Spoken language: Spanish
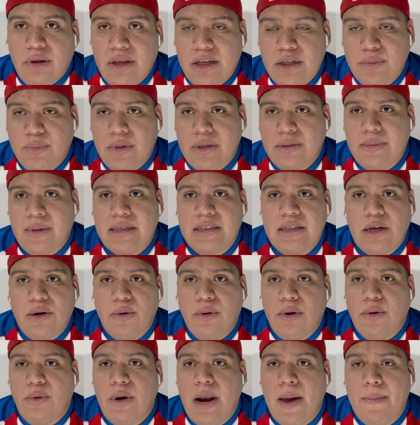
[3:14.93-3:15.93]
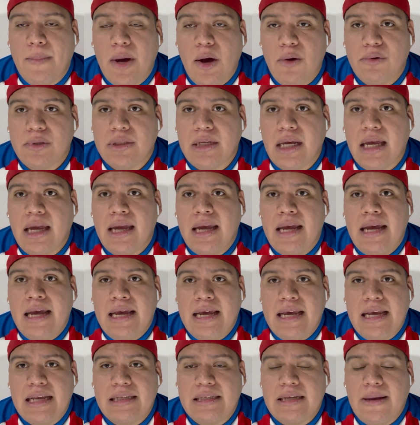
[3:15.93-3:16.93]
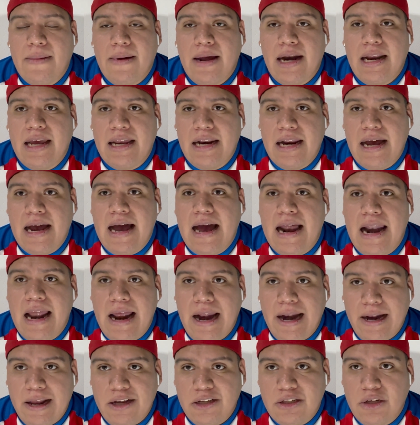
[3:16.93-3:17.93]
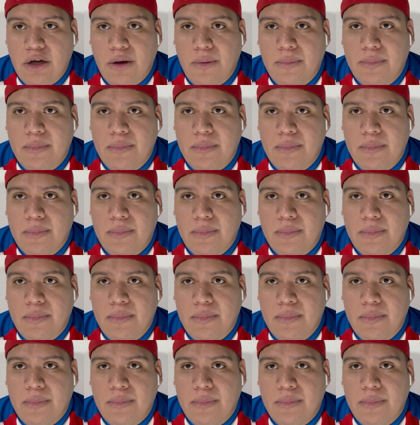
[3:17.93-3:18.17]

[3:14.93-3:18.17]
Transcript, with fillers: Después va a ser una pausa y se van a ir a la League